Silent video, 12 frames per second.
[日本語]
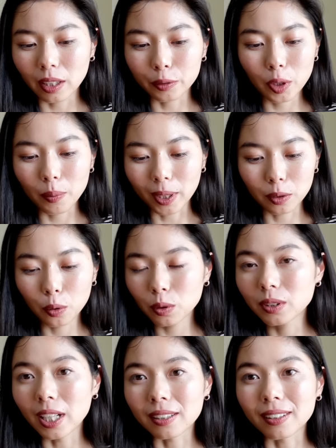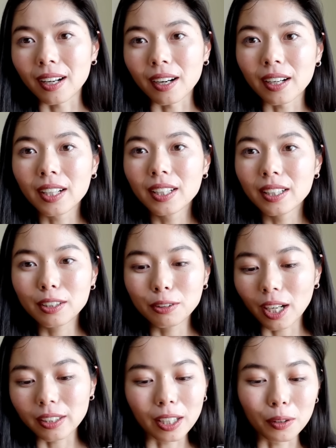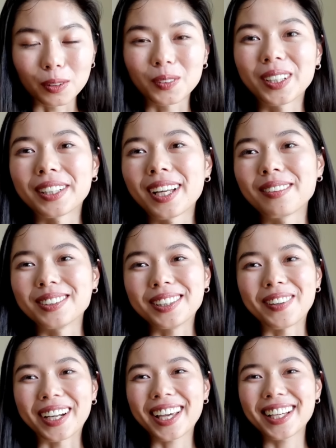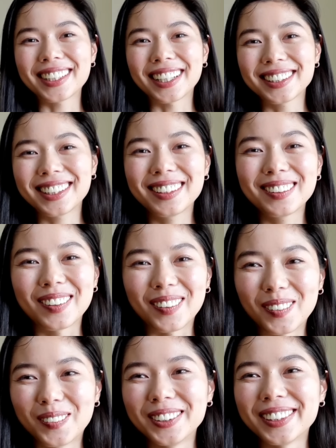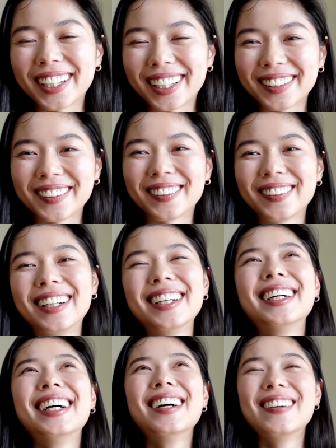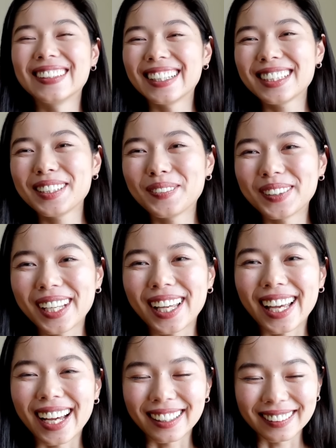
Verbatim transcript: 例えばドルだったらいくらだろうとか、多分今計算してると思うんだけど私もね、